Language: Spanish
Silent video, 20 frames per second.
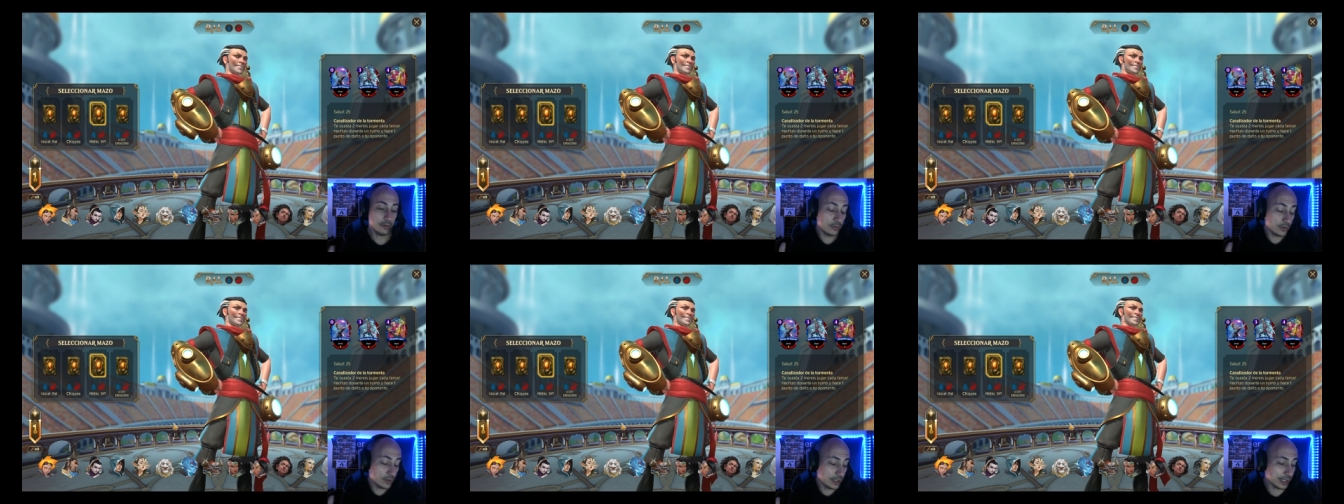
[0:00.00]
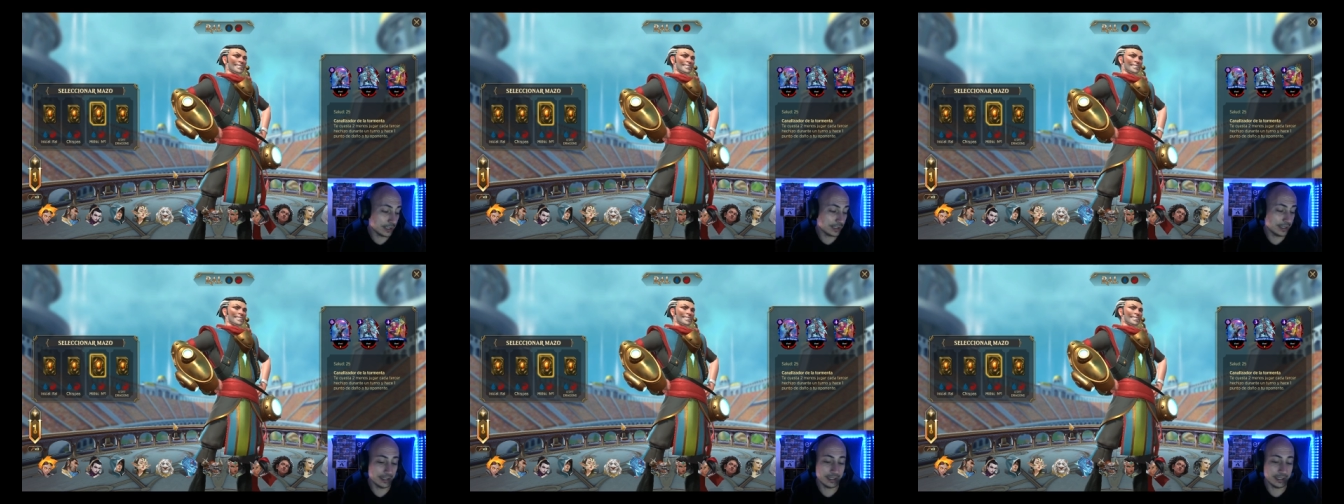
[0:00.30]

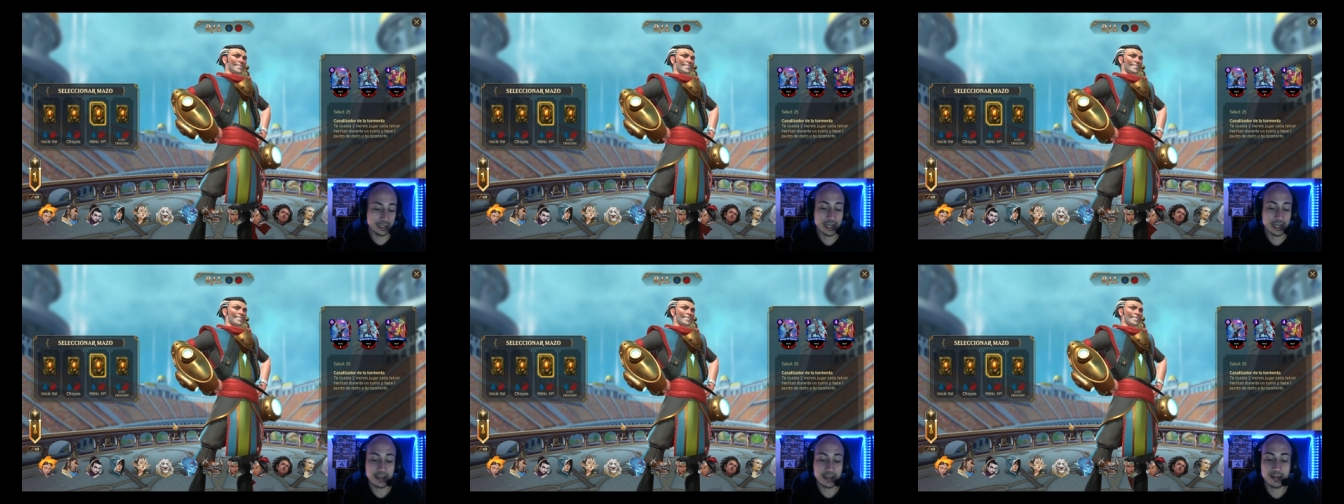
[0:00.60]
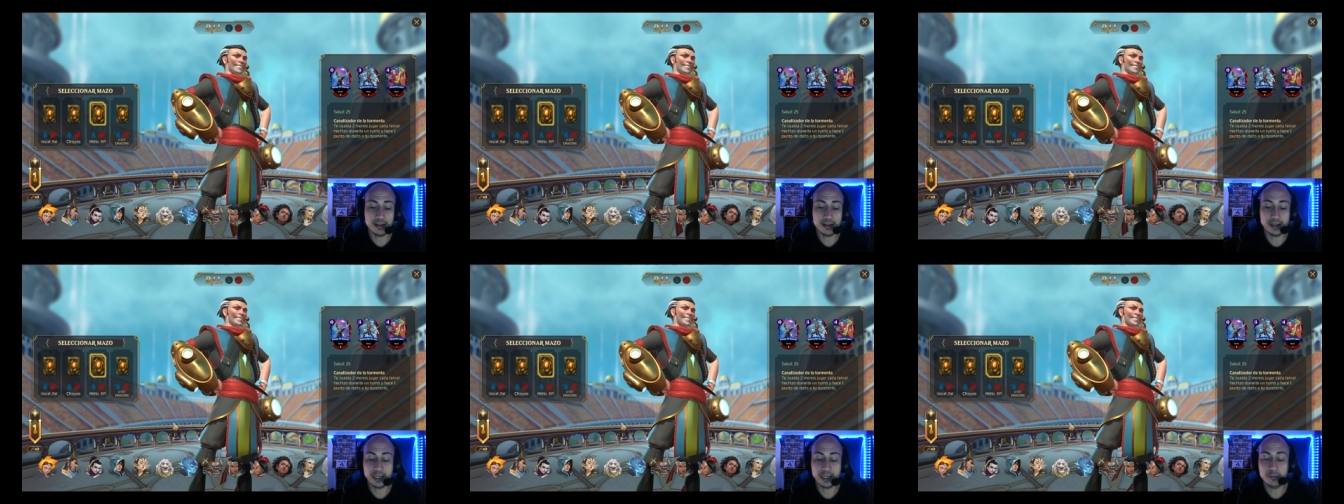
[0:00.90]
ya sé que nadie
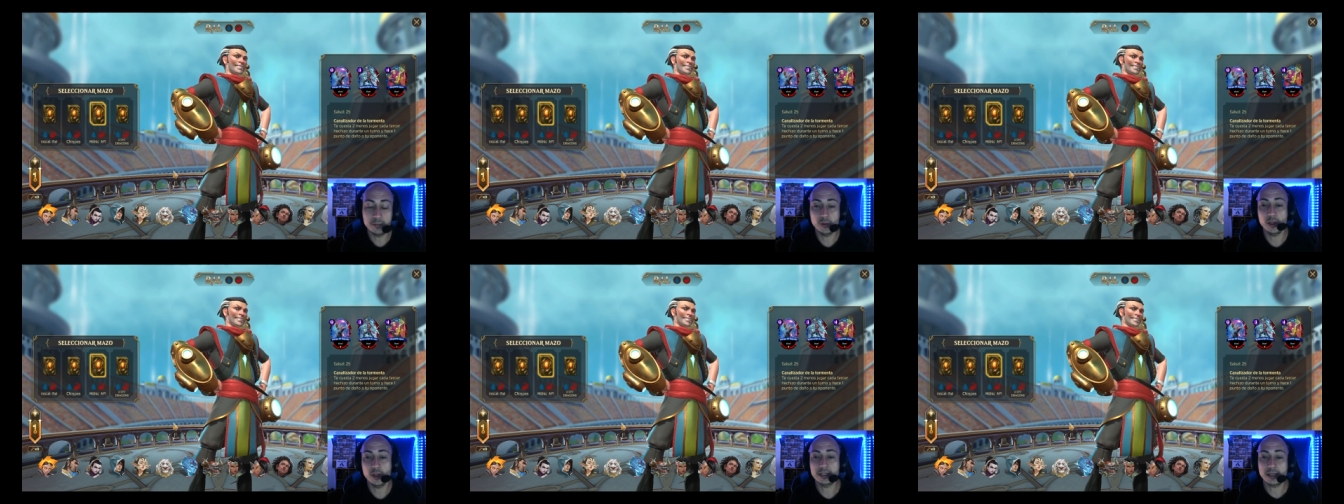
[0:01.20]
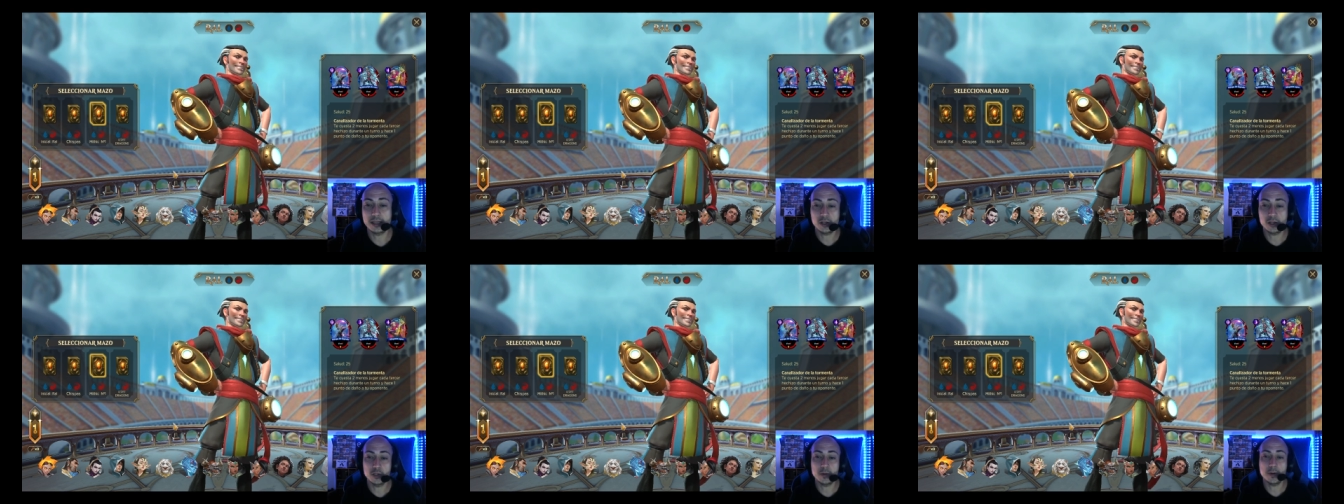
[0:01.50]
del equipo de
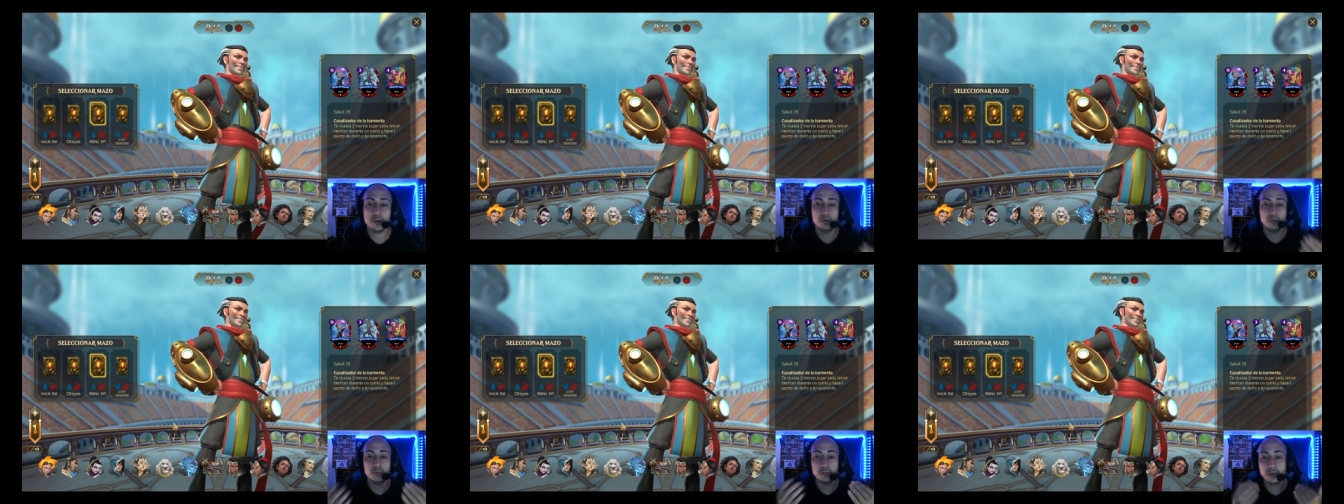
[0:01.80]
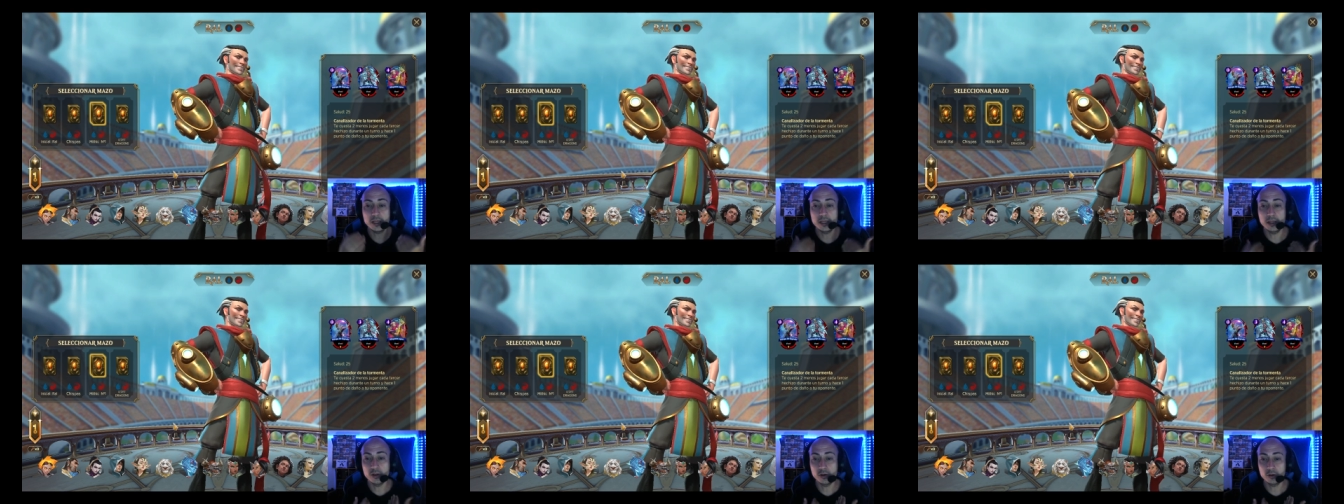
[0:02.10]
desarrollo va a ver un
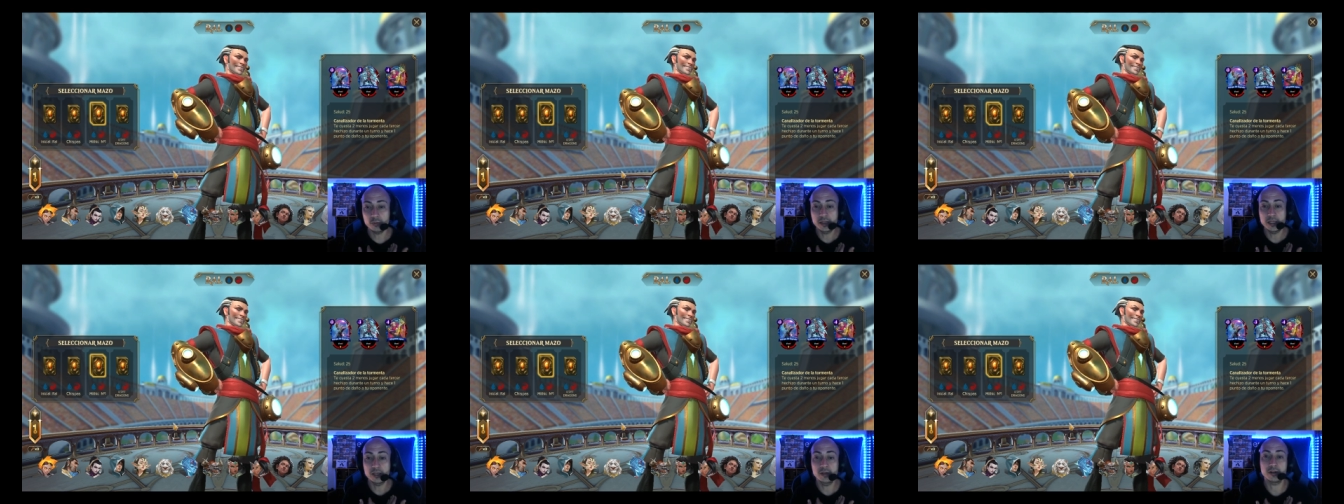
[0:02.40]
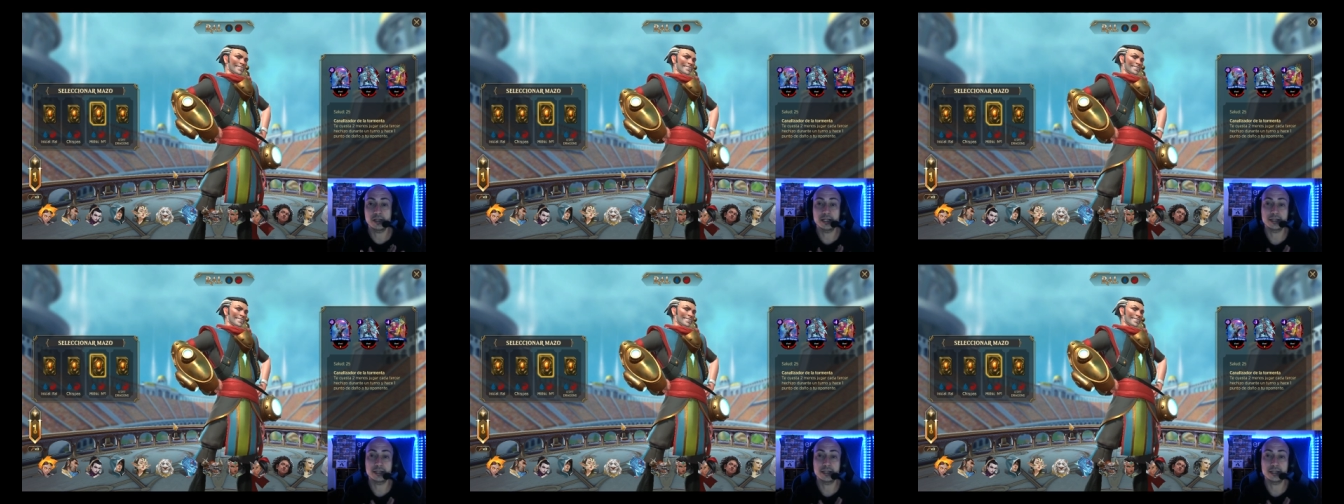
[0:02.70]
vídeo mío que